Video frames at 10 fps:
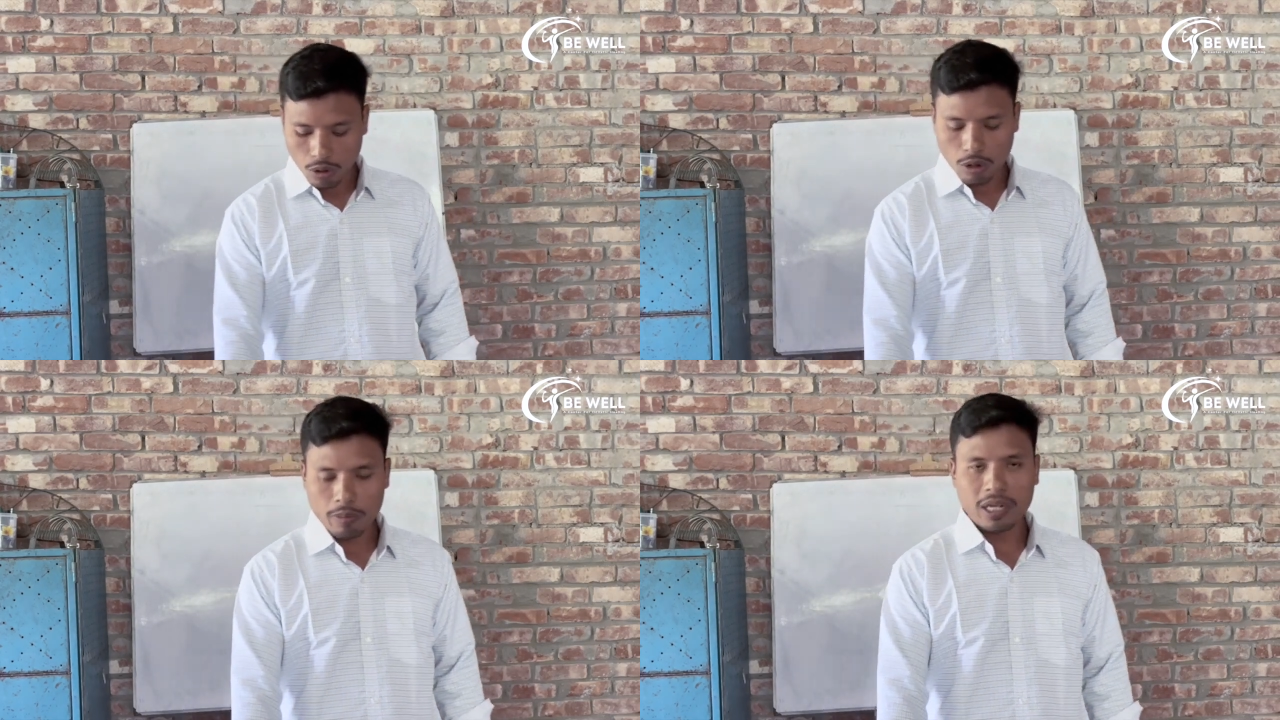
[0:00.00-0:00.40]

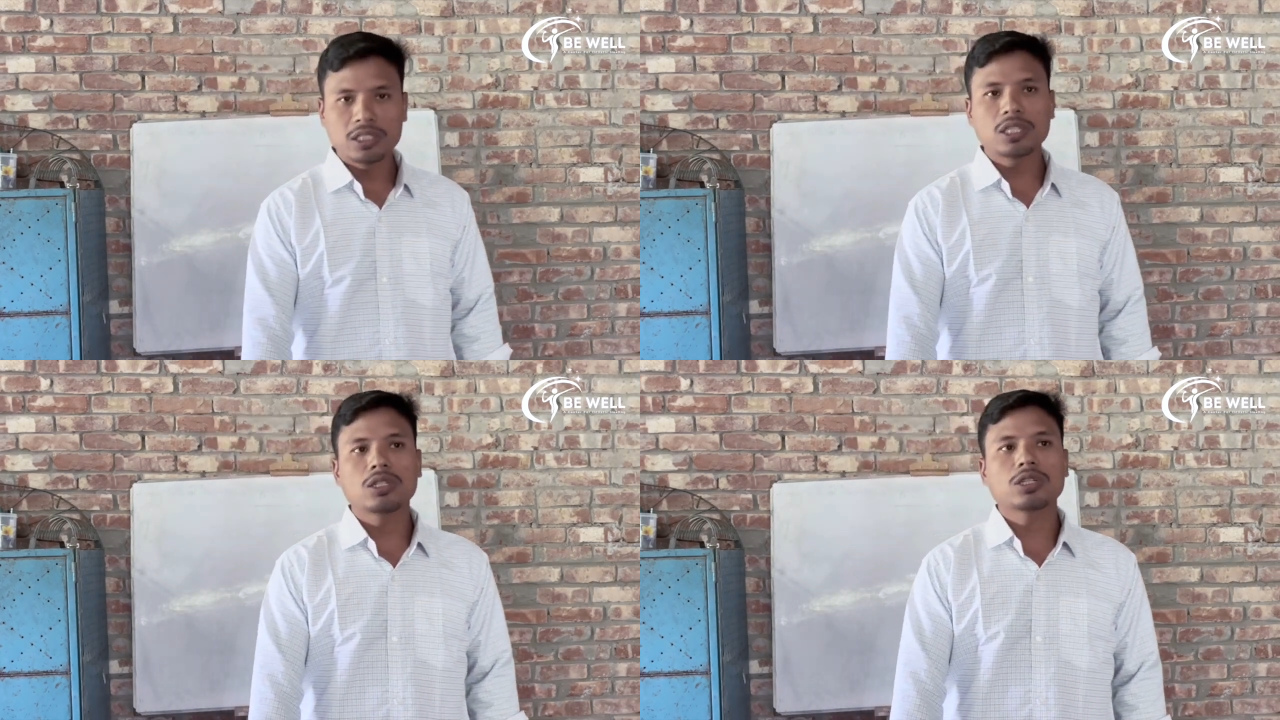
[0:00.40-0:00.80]

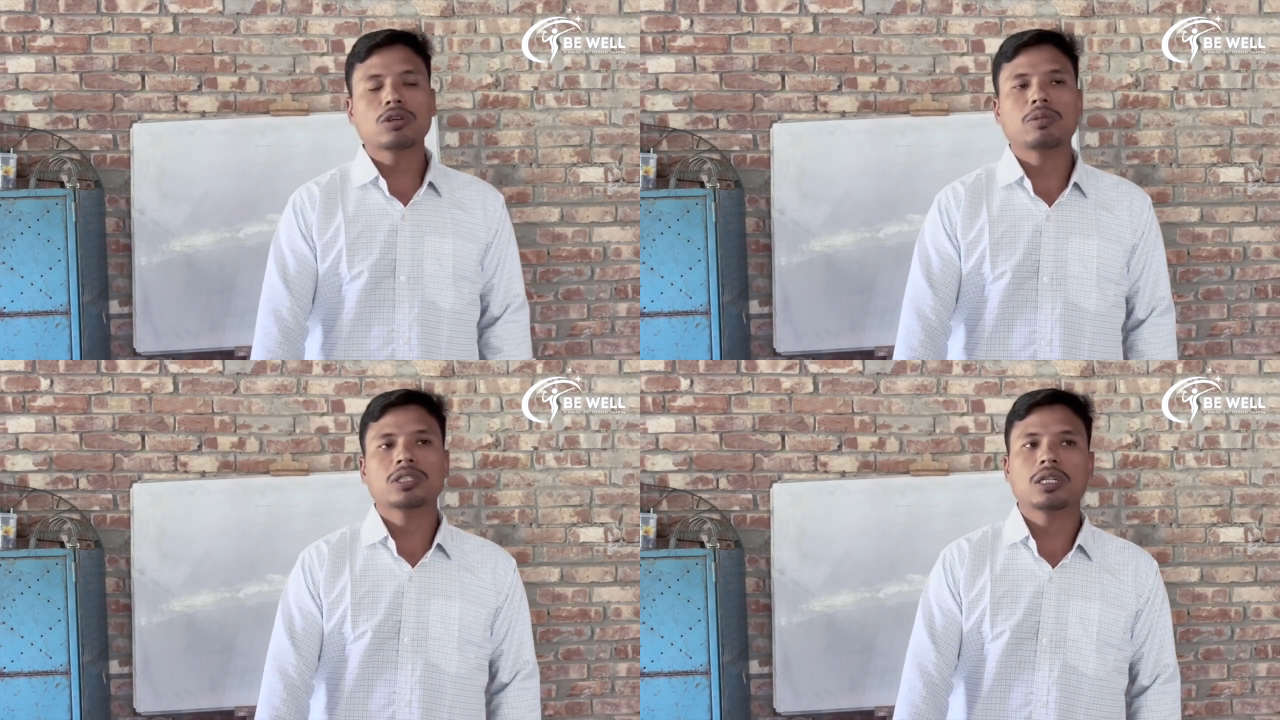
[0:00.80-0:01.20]
অবাঞ্ছিত
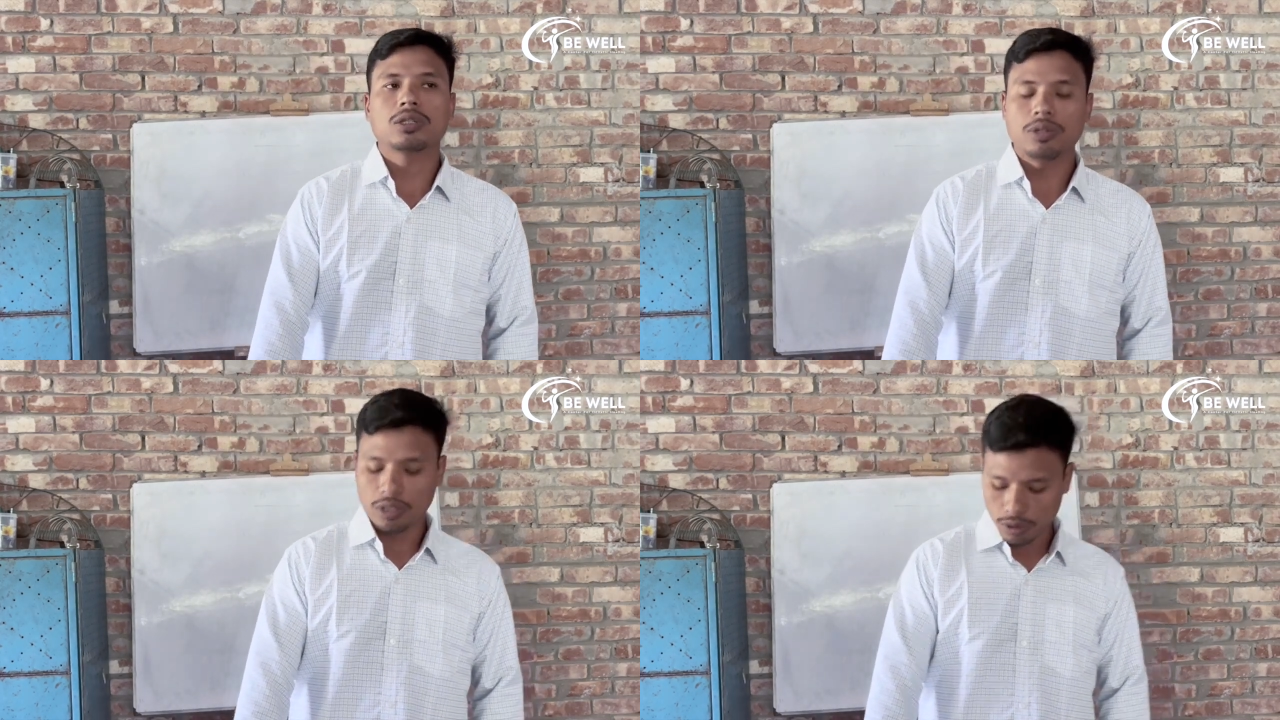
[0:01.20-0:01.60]
সমস্যা
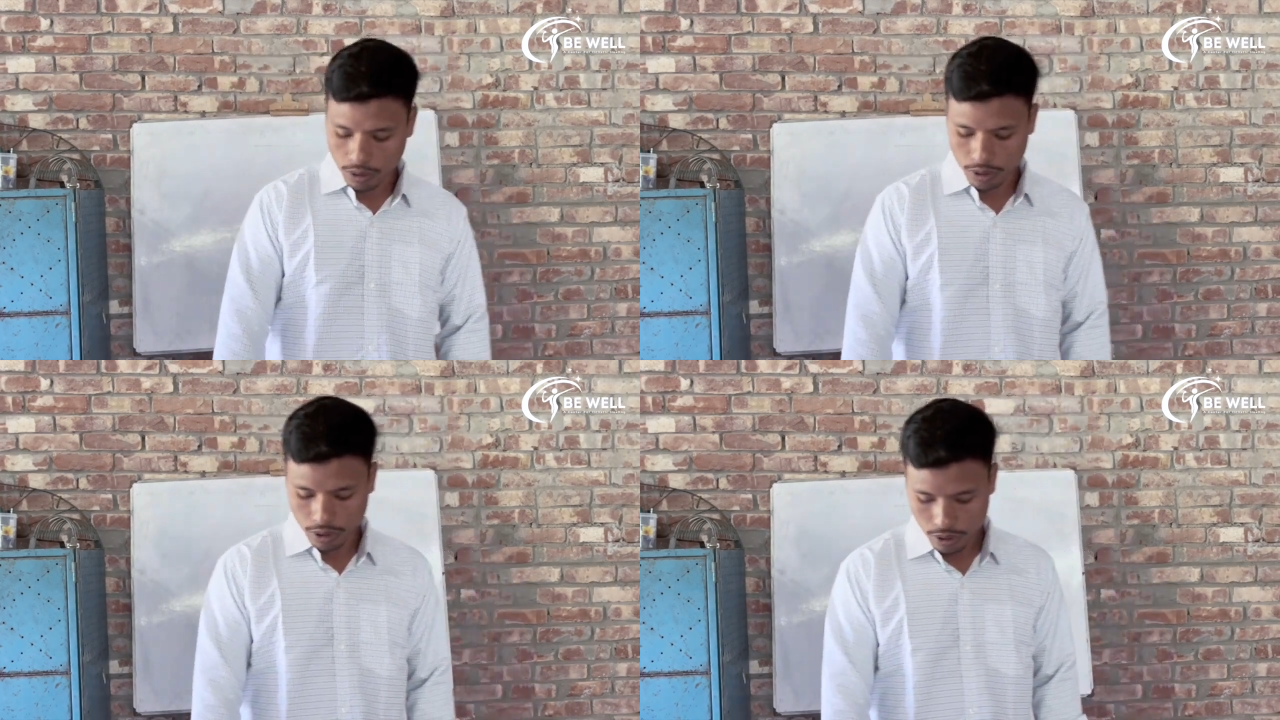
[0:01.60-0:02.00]
তৈরি হয়